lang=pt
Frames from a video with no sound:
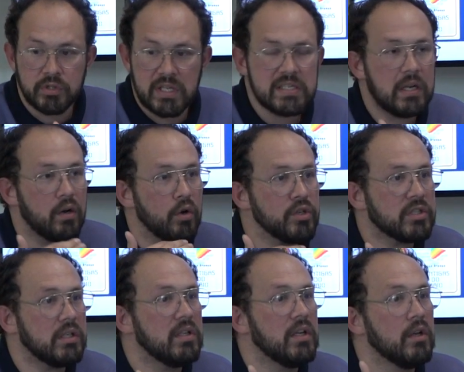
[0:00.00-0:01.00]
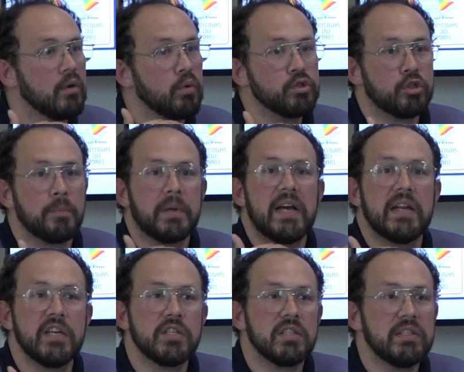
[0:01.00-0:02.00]
dessa lógica
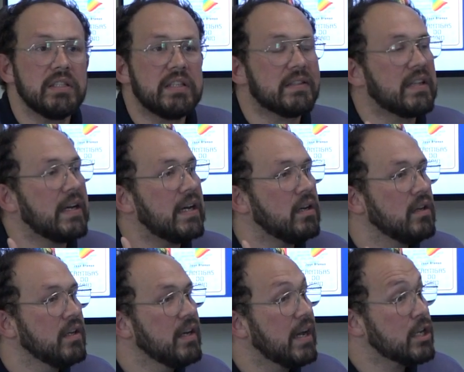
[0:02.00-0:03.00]
luso-tropicalista de tentar,